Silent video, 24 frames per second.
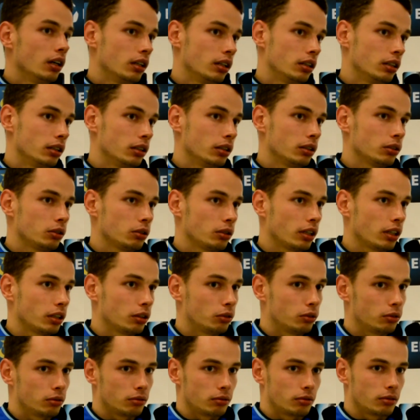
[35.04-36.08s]
E, no tak,
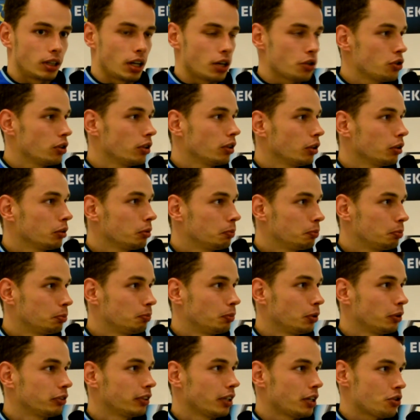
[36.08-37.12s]
każdy to
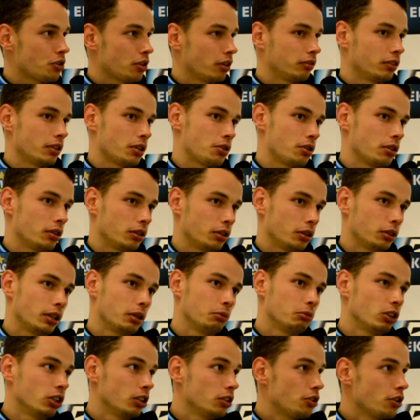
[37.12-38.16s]
powtarza właśnie o
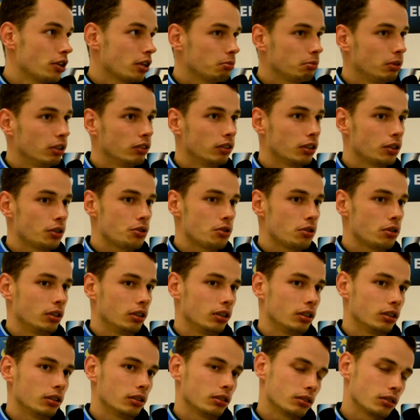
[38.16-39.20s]
tej mojej cierpliwości.
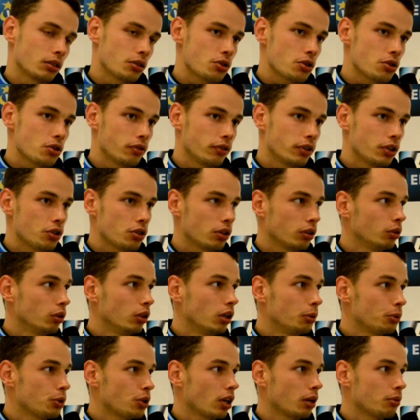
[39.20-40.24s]
No, rzeczywiście
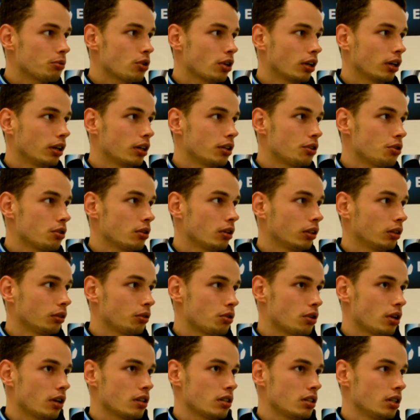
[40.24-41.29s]
długo musiałem czekać na tą
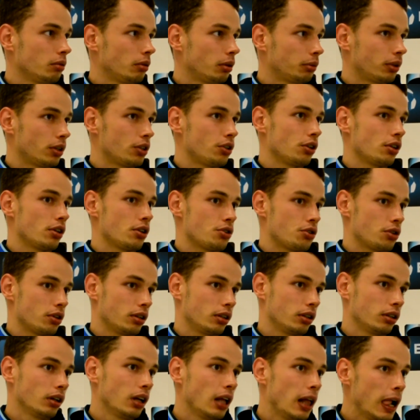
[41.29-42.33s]
szansę. Mam nadzieję,
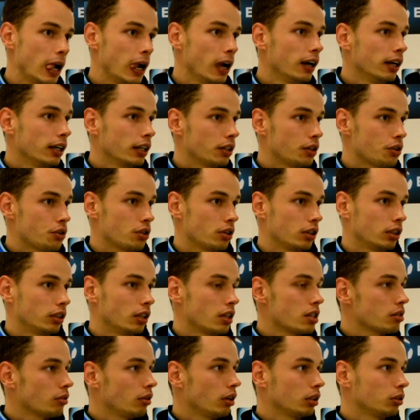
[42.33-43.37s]
że, że
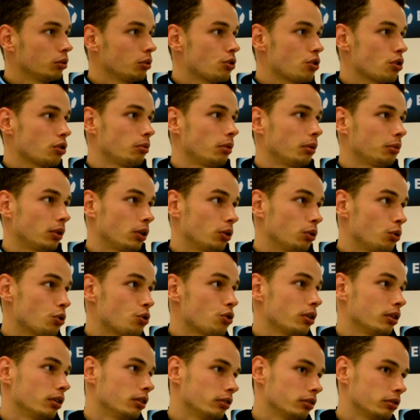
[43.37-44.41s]
ten skład utrzymam na
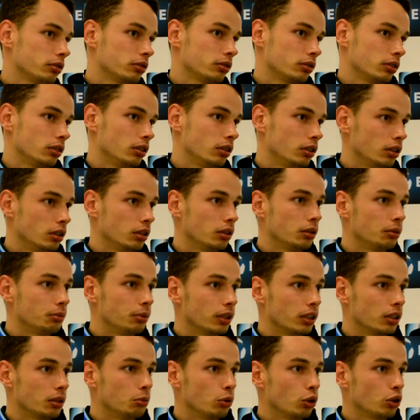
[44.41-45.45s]
dłużej i
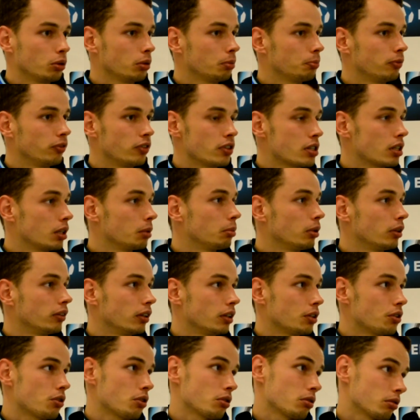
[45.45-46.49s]
będę mógł
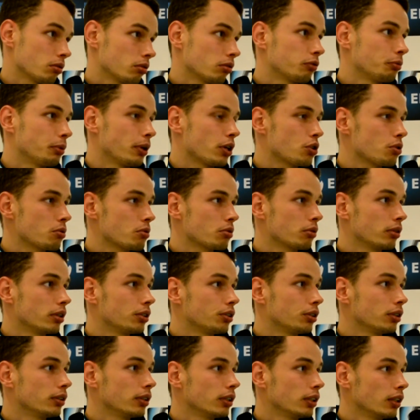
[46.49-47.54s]
występować w pierwszym składzie.